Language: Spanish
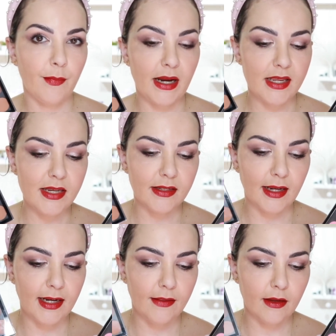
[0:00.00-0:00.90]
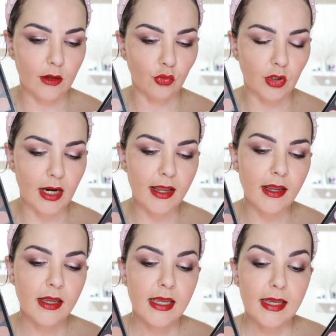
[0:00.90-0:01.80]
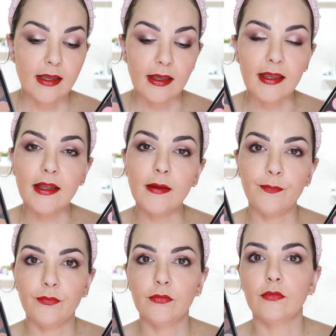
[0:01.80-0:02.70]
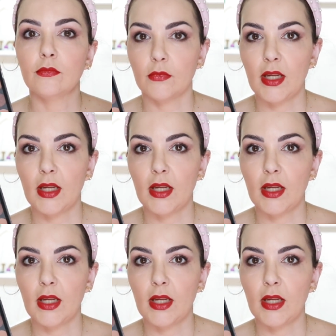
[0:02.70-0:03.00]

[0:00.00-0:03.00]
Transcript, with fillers: París, que es la de neutrales y mm,